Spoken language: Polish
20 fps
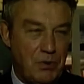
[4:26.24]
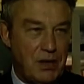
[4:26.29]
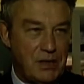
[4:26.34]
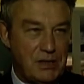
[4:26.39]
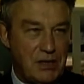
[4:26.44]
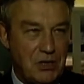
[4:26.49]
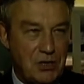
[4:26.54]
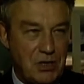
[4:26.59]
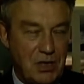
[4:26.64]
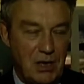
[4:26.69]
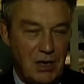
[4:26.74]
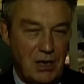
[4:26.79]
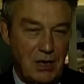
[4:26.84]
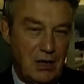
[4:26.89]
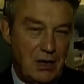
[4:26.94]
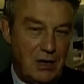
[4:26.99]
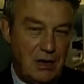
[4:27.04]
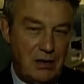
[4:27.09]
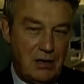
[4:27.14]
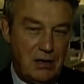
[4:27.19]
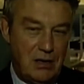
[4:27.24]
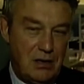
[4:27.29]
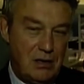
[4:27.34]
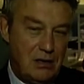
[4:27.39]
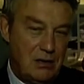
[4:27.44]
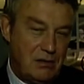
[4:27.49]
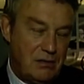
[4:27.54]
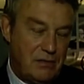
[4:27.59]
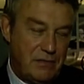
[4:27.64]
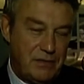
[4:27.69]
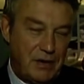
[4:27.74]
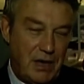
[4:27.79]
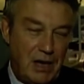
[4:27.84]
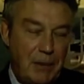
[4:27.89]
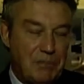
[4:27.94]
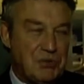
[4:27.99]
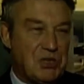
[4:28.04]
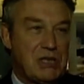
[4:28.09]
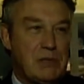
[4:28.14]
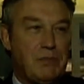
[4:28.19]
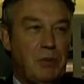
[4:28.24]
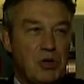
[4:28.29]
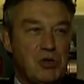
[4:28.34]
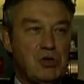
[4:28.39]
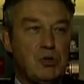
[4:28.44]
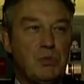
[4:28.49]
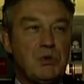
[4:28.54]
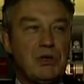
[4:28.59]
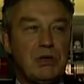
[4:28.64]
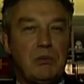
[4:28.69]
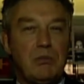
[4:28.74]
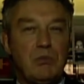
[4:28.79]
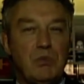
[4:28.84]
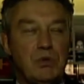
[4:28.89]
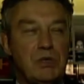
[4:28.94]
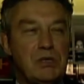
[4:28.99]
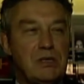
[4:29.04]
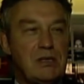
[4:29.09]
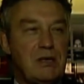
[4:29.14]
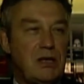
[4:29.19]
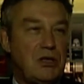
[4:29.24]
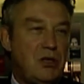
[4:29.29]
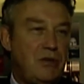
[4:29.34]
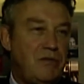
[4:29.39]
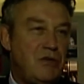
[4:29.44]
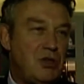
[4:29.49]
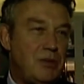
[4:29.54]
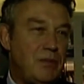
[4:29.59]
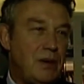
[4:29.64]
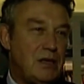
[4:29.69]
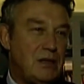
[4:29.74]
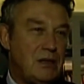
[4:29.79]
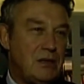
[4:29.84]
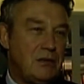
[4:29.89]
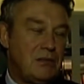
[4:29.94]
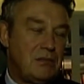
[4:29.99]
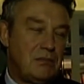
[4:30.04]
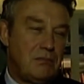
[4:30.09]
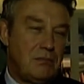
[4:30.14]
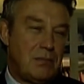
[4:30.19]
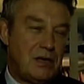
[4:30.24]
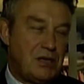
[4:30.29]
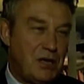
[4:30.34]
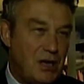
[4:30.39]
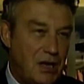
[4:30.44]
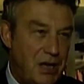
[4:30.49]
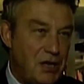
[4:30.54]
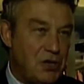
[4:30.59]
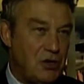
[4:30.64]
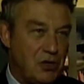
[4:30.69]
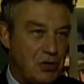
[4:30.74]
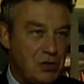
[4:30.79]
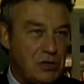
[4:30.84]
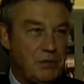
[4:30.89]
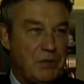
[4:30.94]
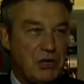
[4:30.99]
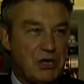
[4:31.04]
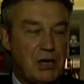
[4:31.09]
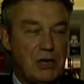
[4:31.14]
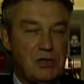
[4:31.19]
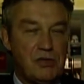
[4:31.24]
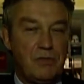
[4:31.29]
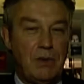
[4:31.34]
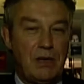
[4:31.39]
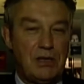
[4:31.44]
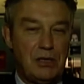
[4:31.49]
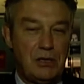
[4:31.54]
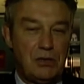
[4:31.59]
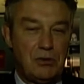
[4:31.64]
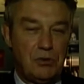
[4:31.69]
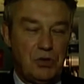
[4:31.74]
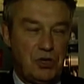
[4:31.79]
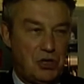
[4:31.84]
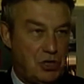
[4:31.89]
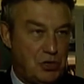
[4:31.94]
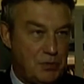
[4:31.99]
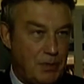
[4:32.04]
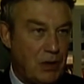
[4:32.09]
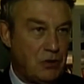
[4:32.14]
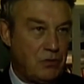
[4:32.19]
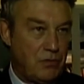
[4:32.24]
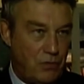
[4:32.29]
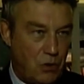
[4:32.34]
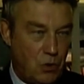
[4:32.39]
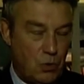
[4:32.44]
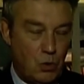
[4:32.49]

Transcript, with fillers: pokazać e, w najlepszy sposób, żeby móc zadziwić Madrylenios, mieszkańców Madrytu i Hiszpanów w